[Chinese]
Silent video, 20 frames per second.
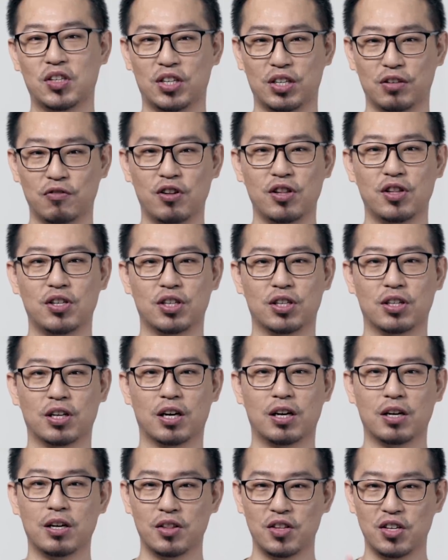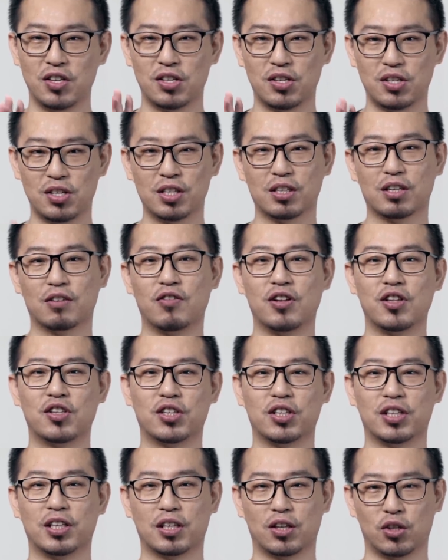提问题的第四个问
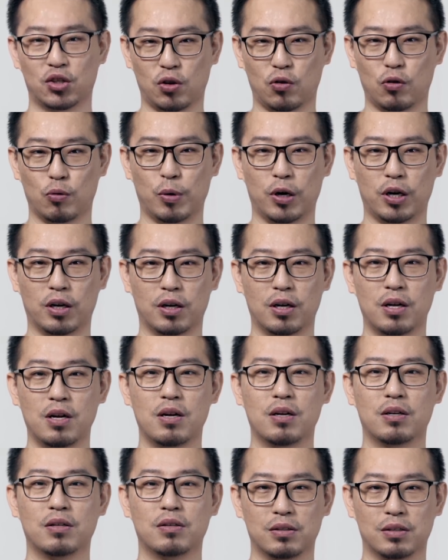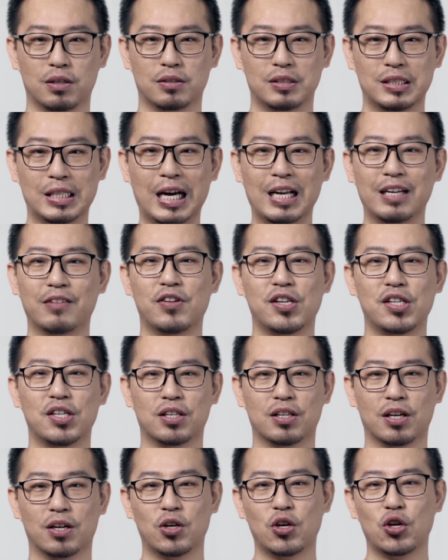题的那个小伙伴呢，他的问题
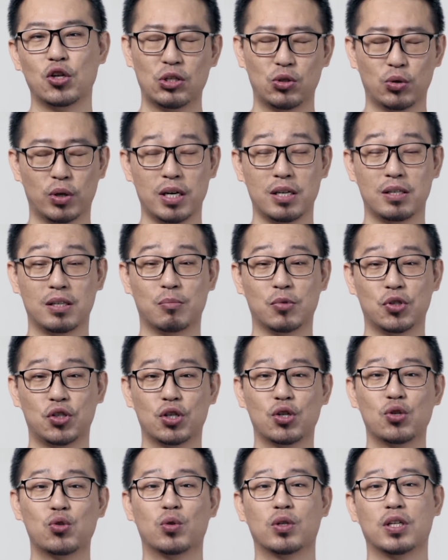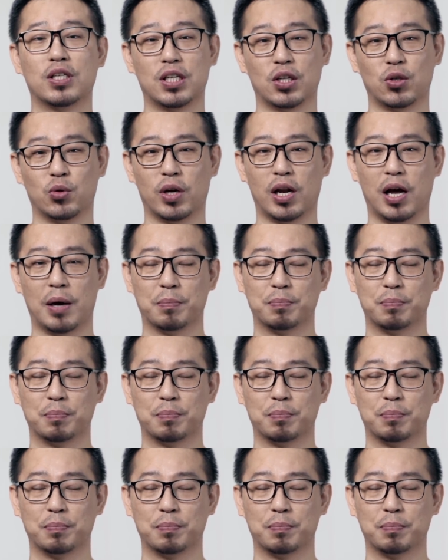呢就可以这么轻松的解决了。